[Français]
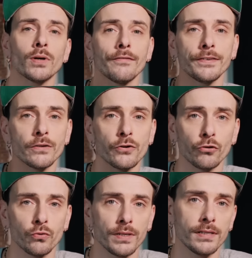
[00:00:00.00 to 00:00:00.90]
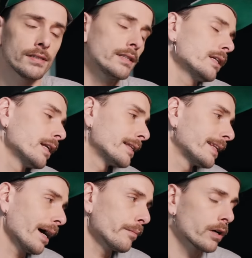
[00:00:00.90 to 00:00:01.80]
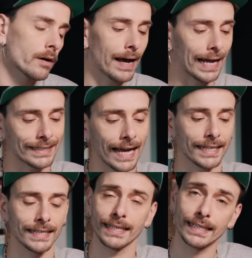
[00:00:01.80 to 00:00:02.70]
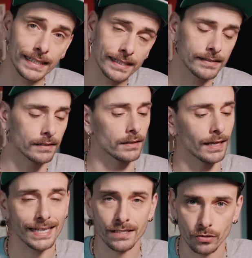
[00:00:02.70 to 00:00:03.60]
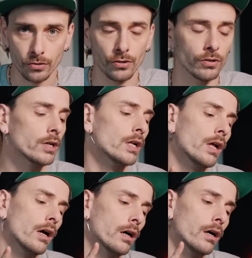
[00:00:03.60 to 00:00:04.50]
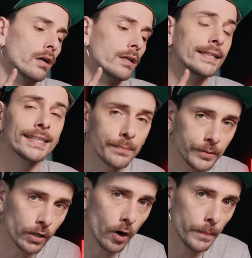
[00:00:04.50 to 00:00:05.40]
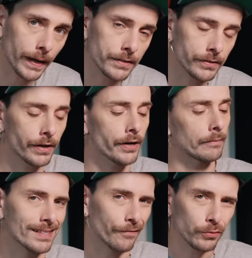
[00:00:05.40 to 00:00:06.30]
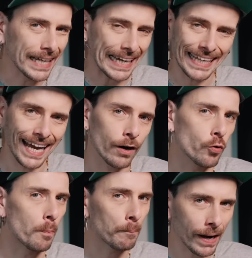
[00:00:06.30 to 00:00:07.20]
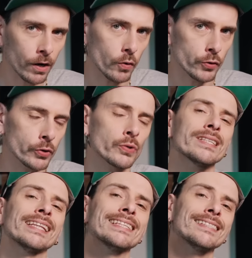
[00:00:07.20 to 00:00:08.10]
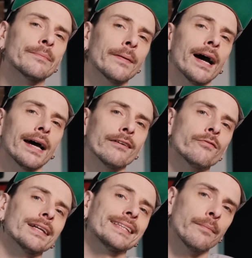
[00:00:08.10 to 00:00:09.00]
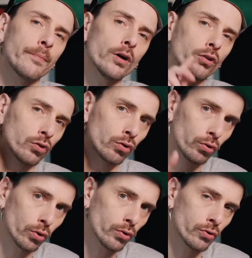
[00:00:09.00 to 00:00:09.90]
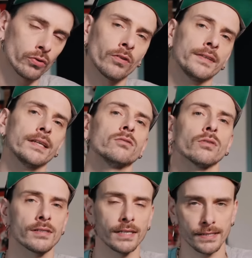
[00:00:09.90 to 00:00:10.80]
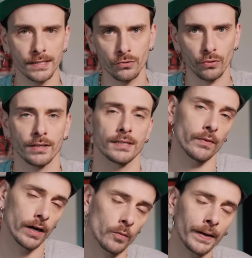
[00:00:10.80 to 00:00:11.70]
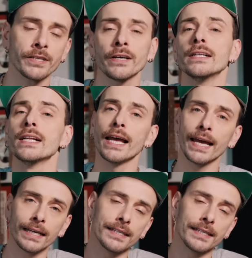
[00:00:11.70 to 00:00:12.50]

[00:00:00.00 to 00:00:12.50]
la vidéo aujourd'hui, si les termes comme attaque, release, ratio, euh, les types de compresseurs, ça vous dit rien ou pas grand-chose, n'hésitez pas à aller voir d'abord deux autres vidéos, donc celle-ci sur c'est quoi un compresseur, et